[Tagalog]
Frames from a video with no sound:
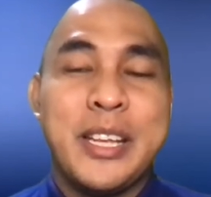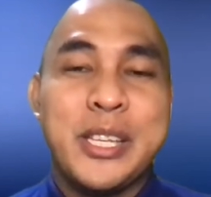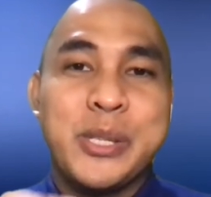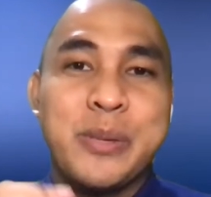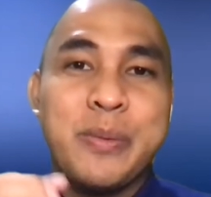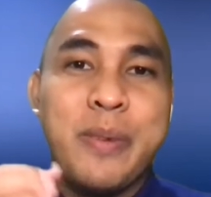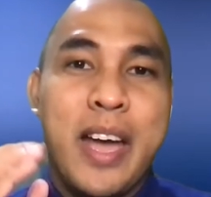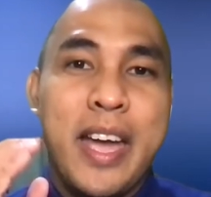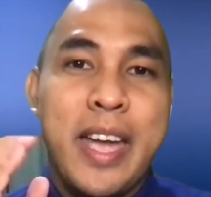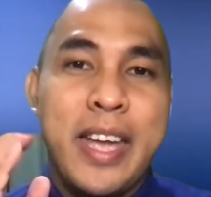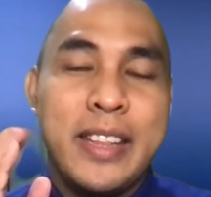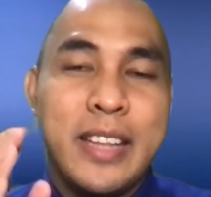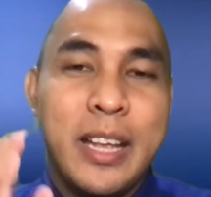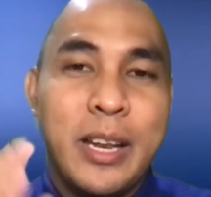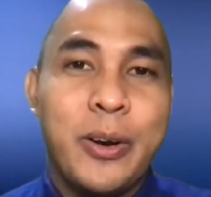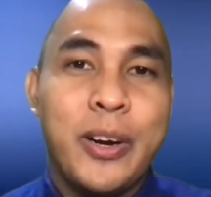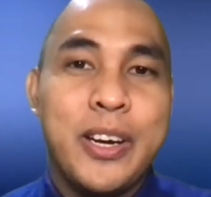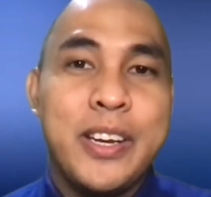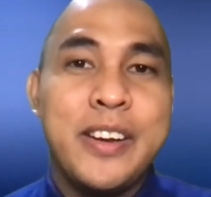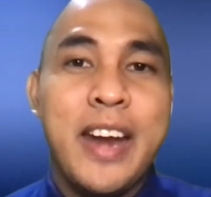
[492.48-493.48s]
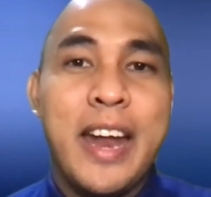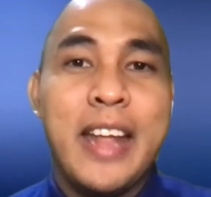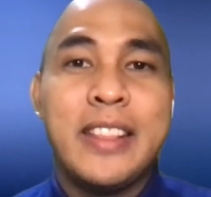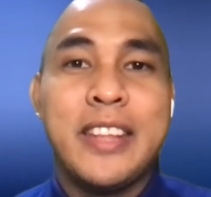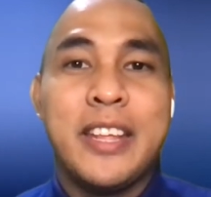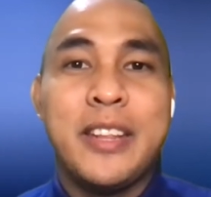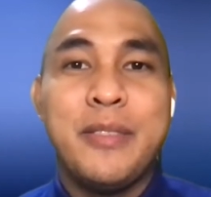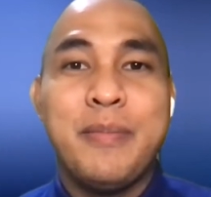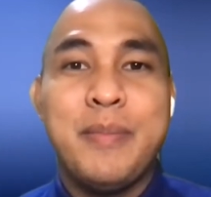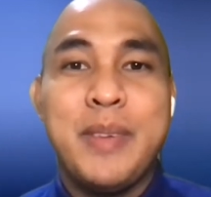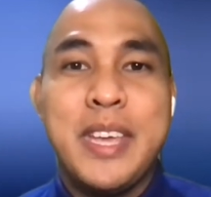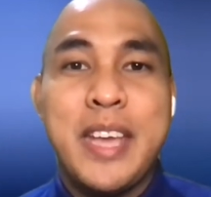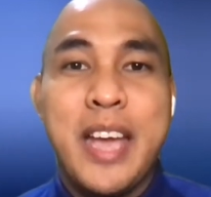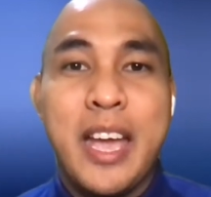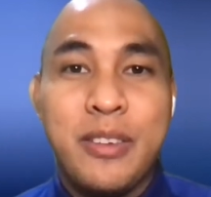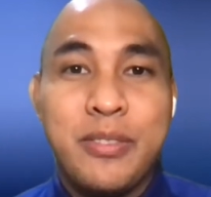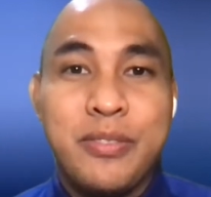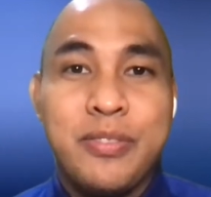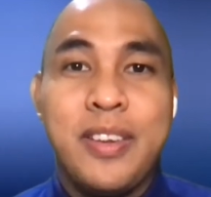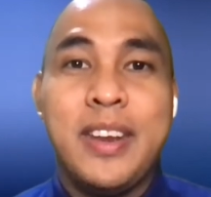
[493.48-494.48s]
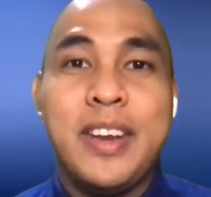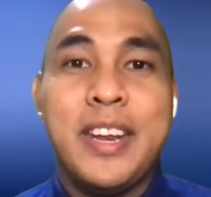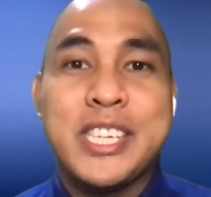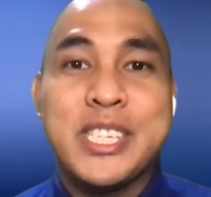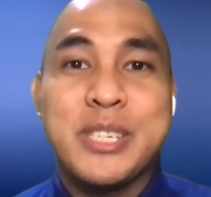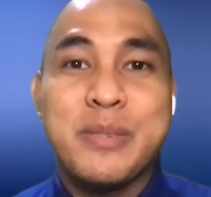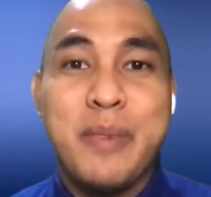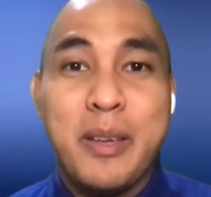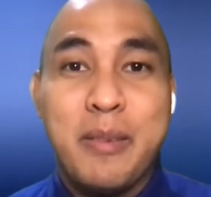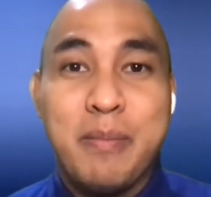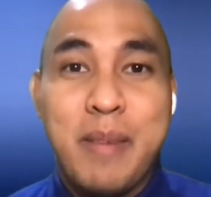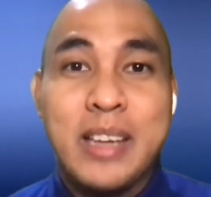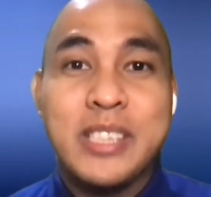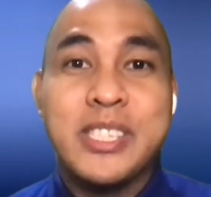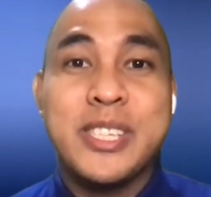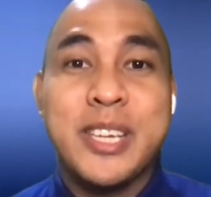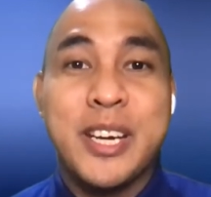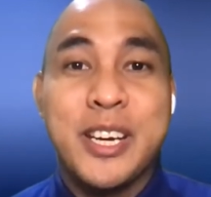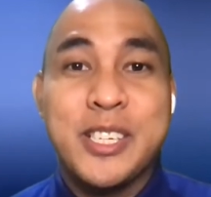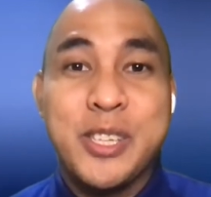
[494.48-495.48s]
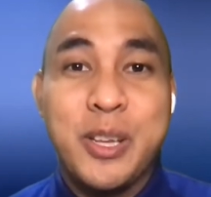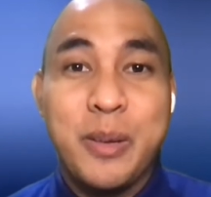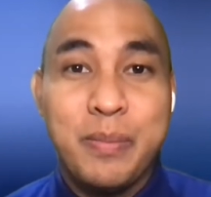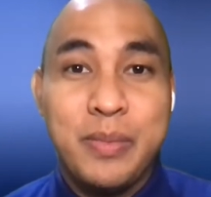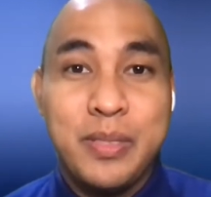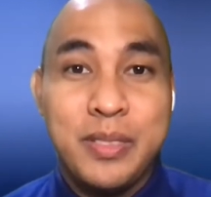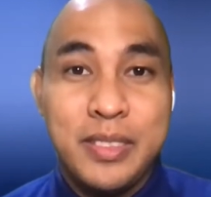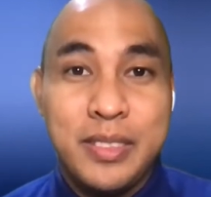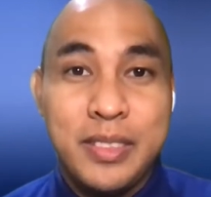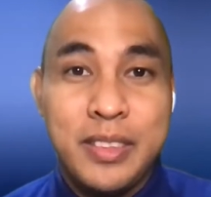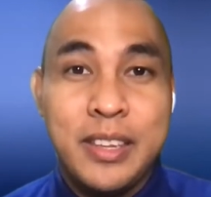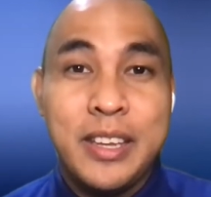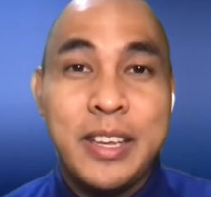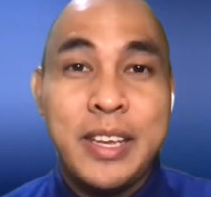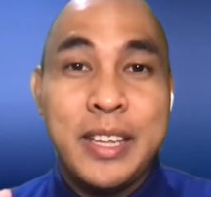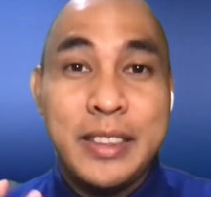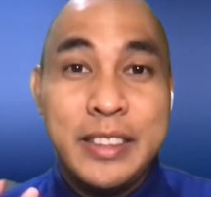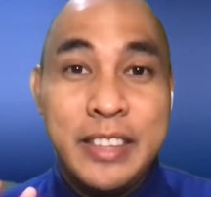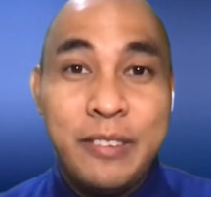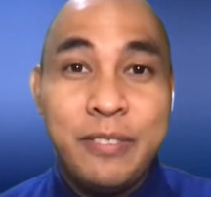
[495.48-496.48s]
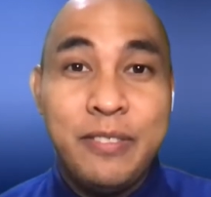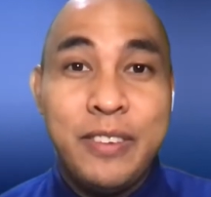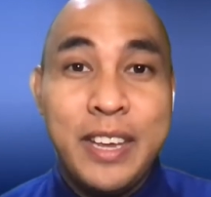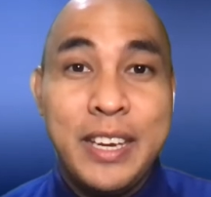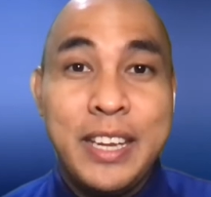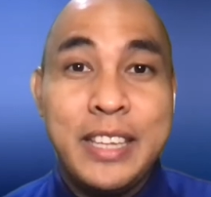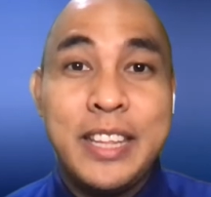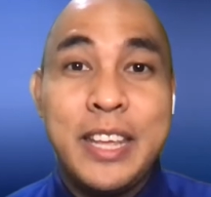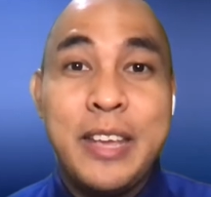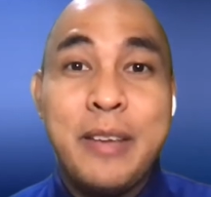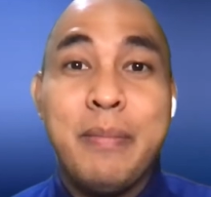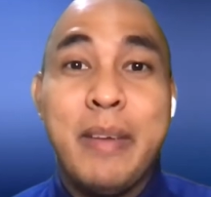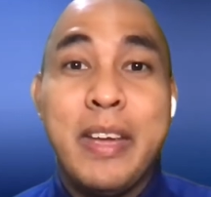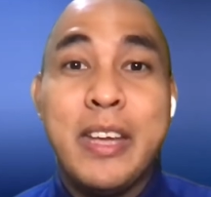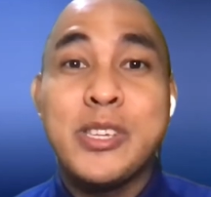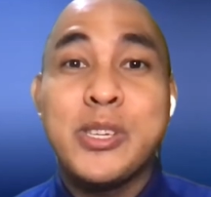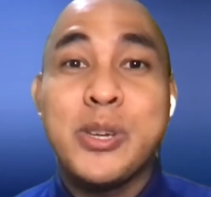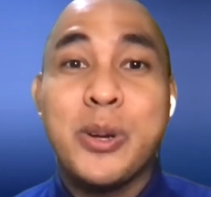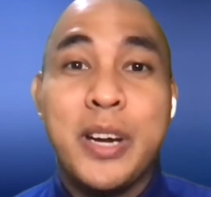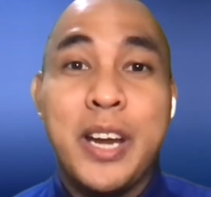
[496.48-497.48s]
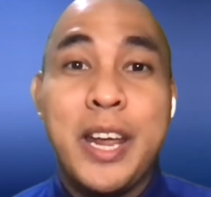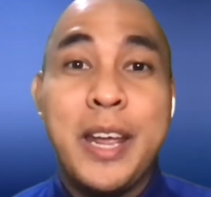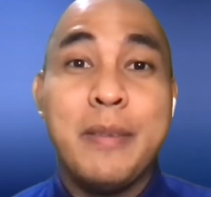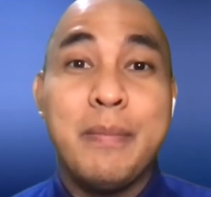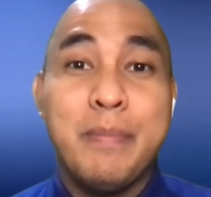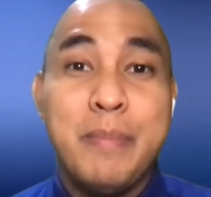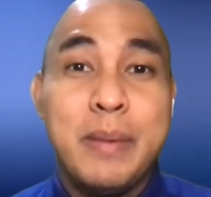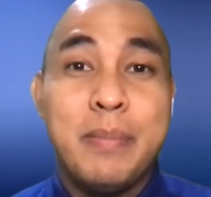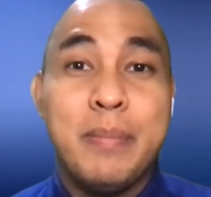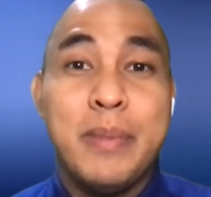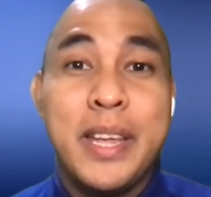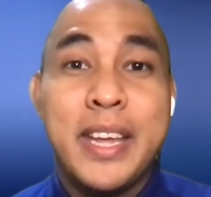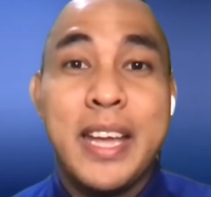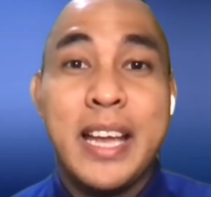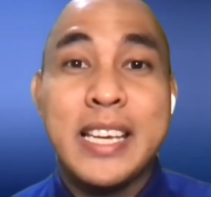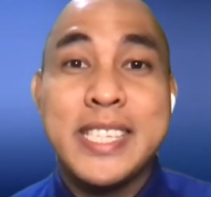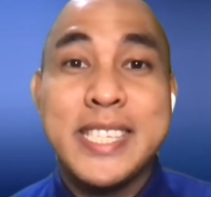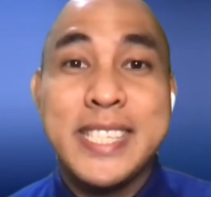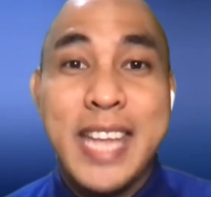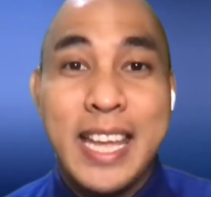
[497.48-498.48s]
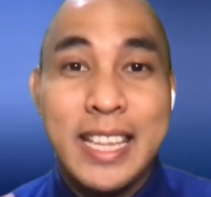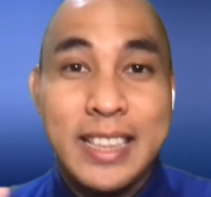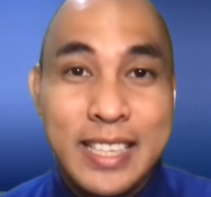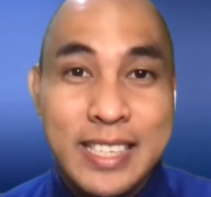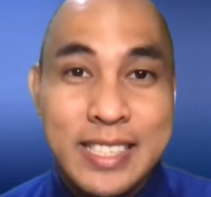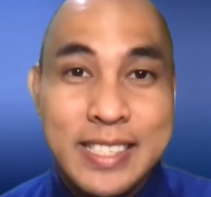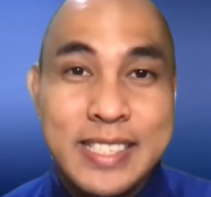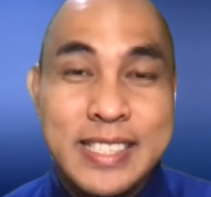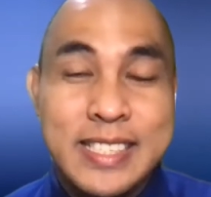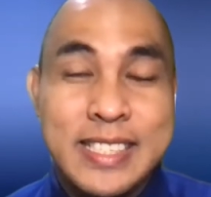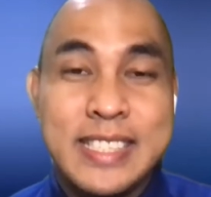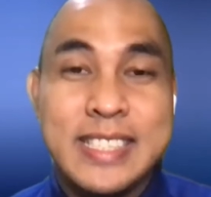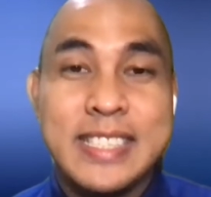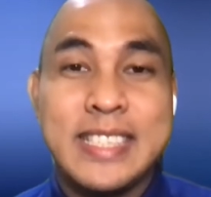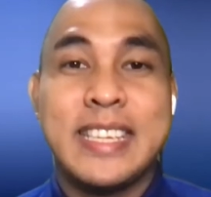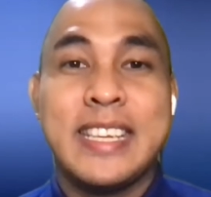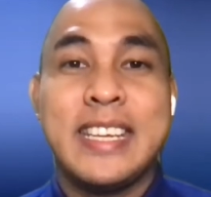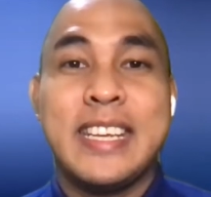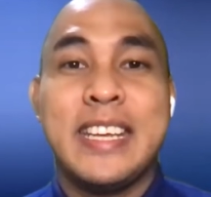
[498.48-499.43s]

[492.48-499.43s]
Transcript: That's why the Lord granted me, I finished my Master's of Divinity major in Biblical Studies.